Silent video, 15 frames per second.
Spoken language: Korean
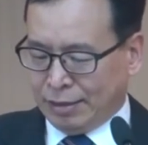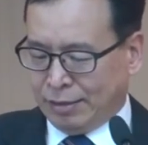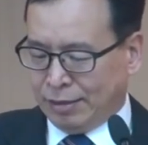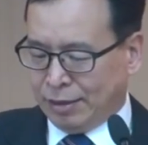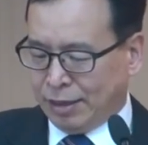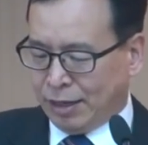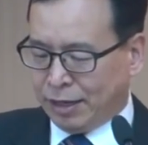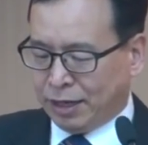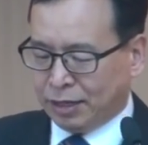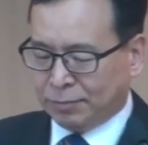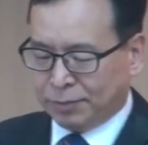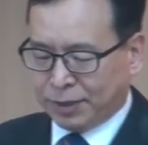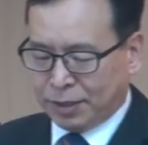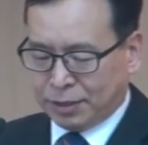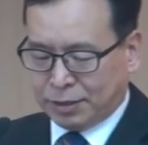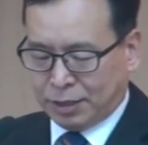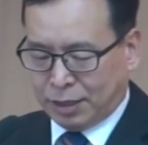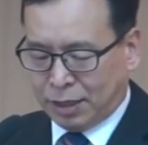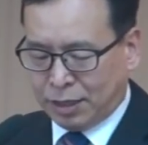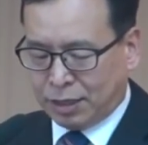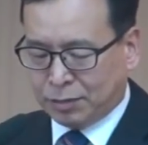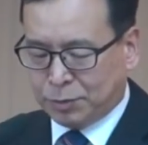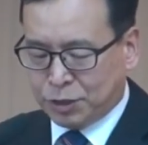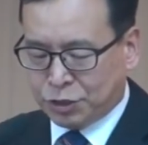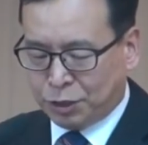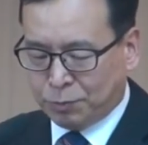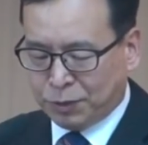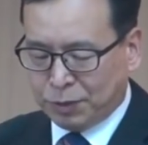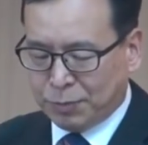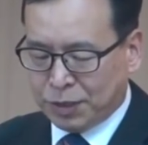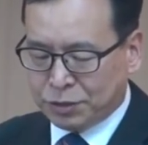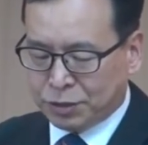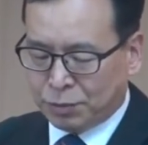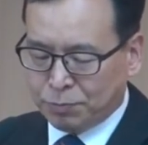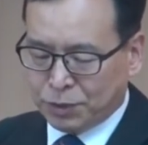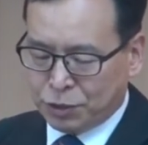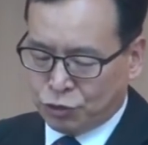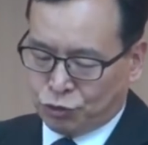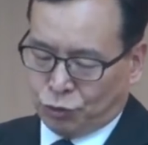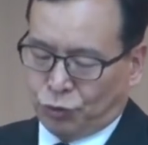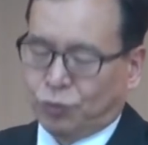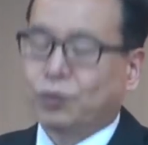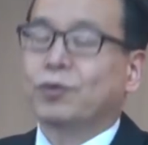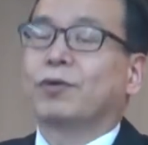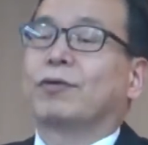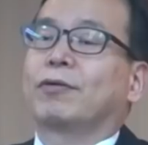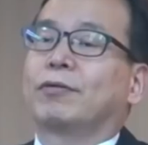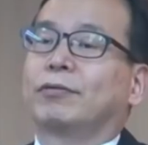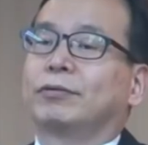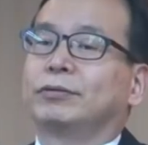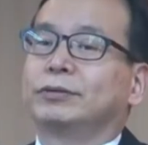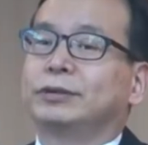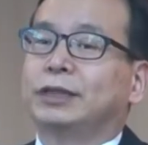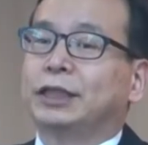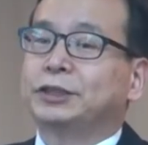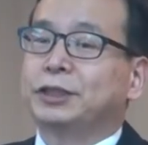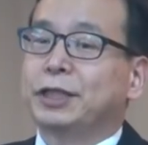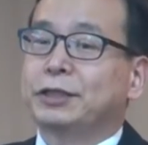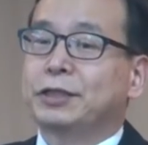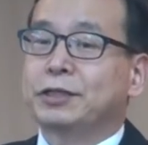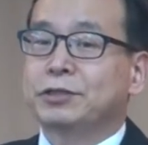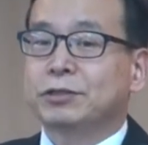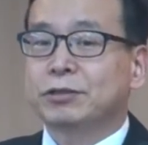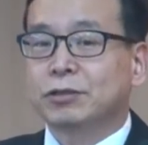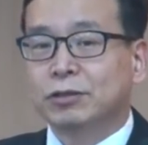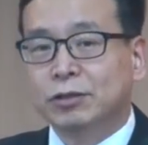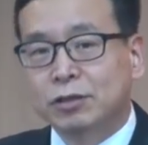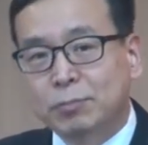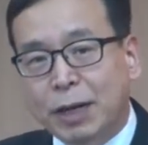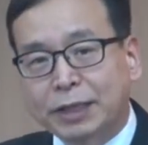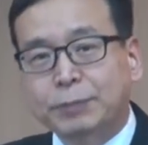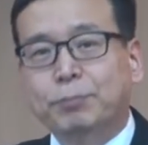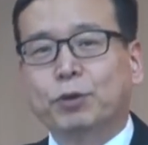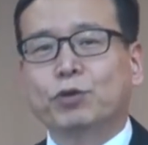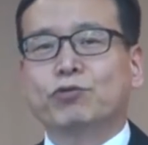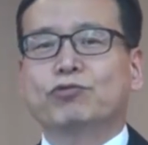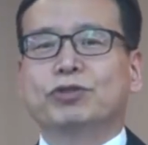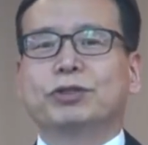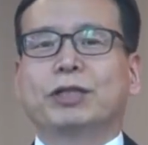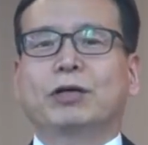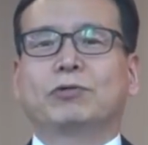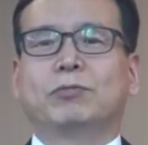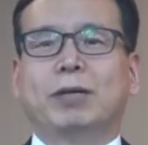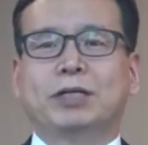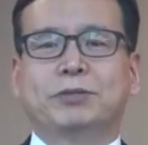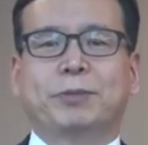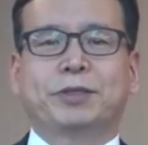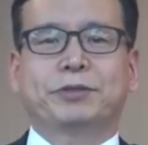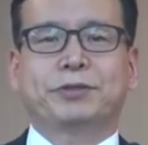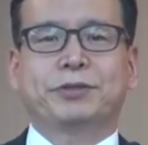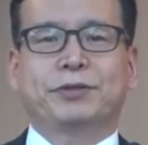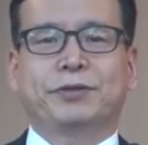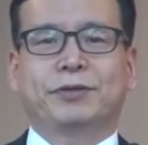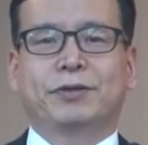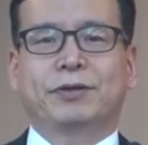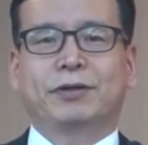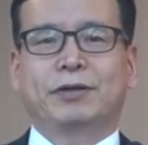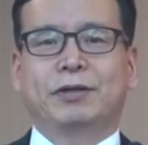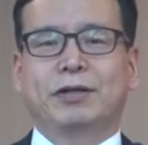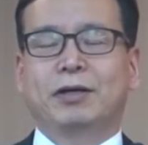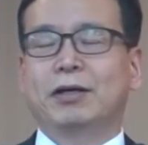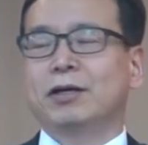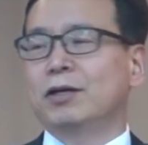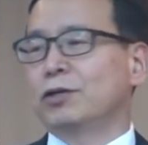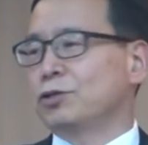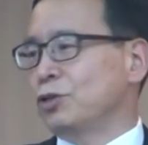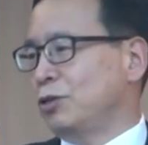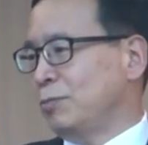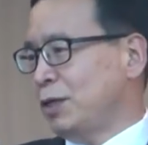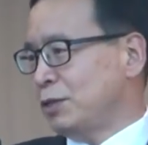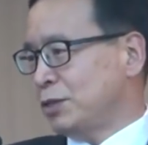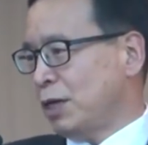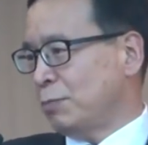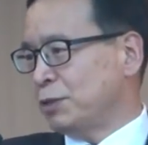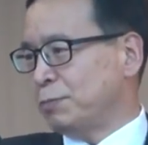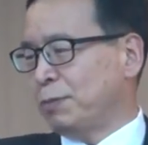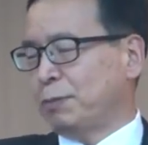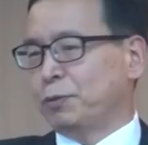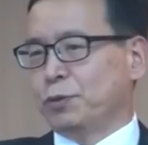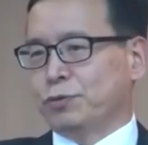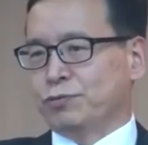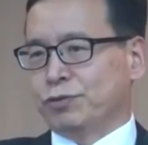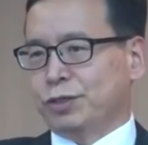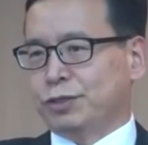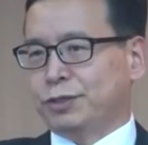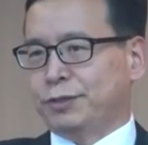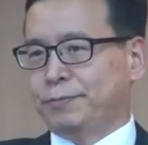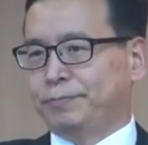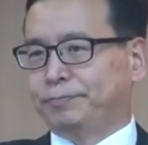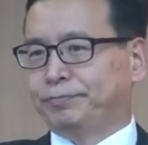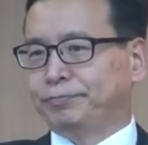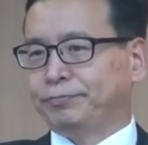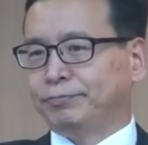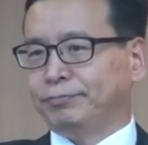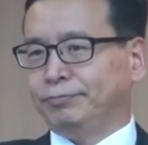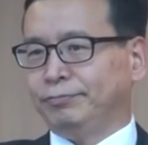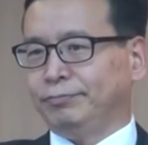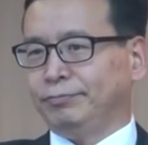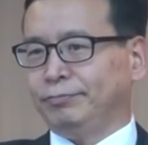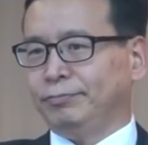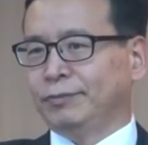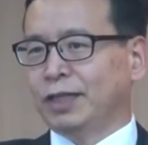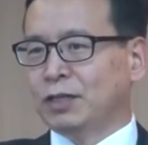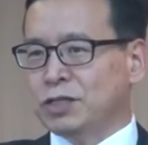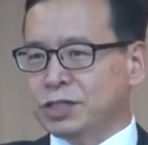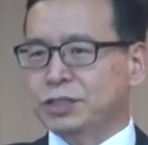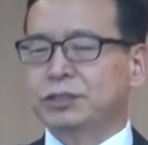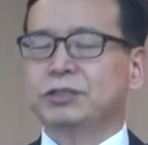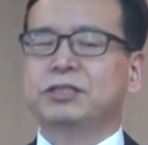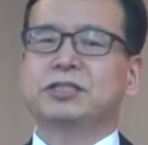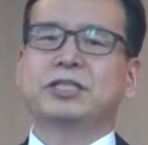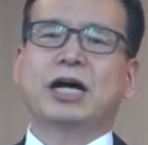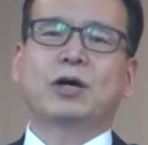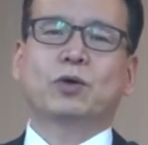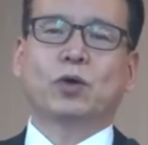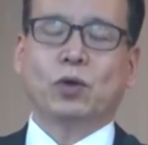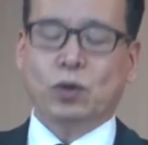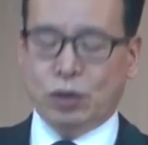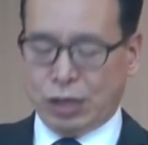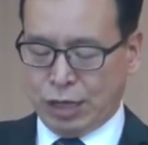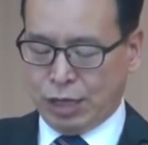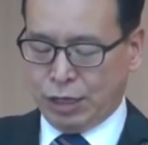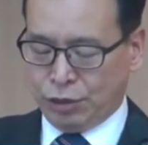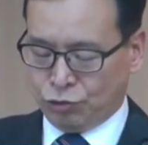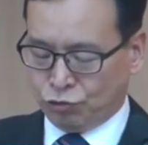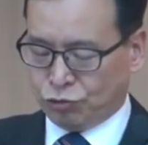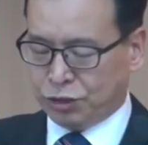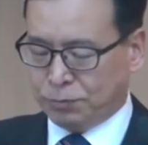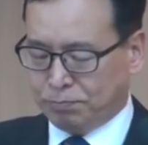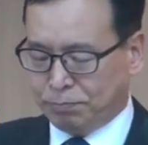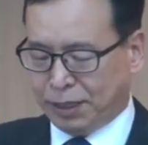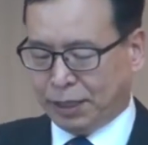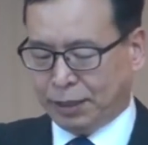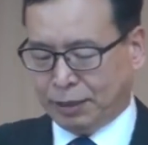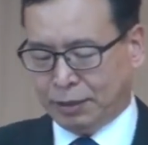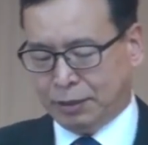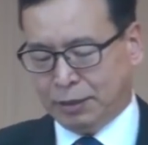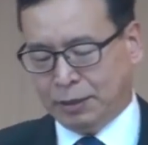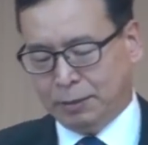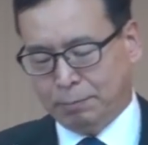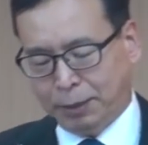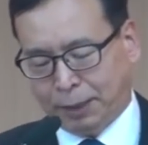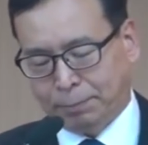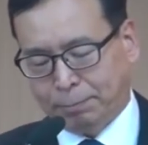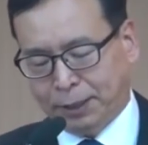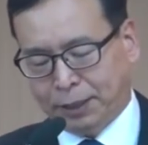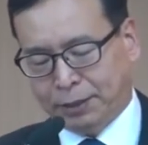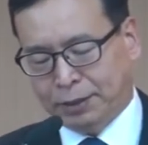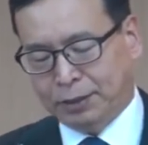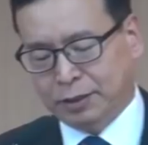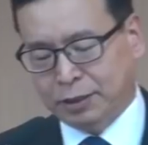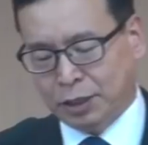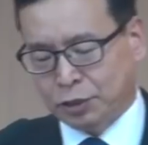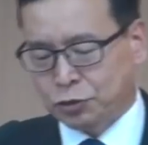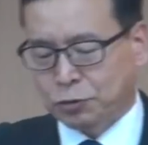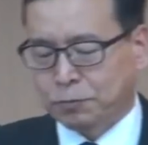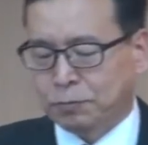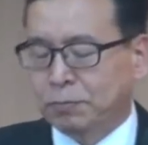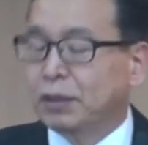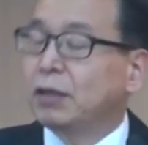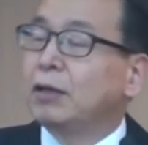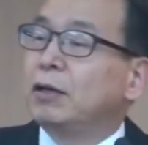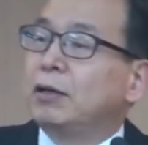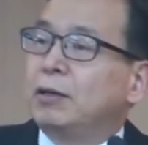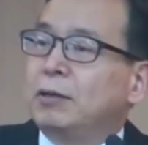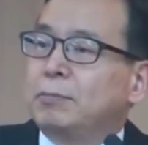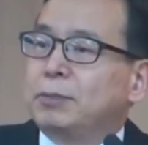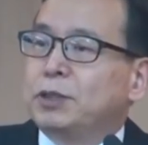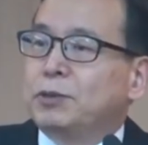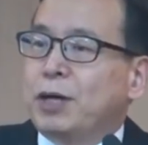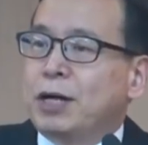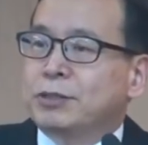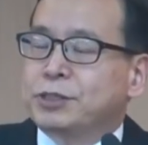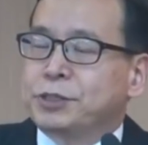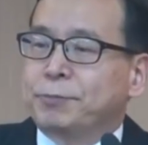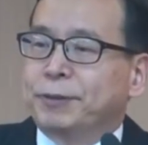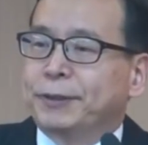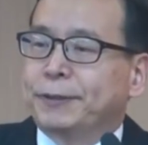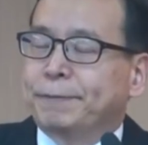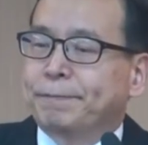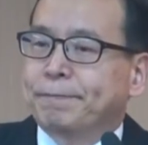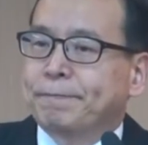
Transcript: 아, 하나님께 하나님을 섬기면 섬길수록 자신에 대해서 더 많이 보여주신다고 말씀하셨죠. 처음에는 30배 보여주셨어요. 거기서 그치지 않고 60배, 100배 계속 필요한 것입니다.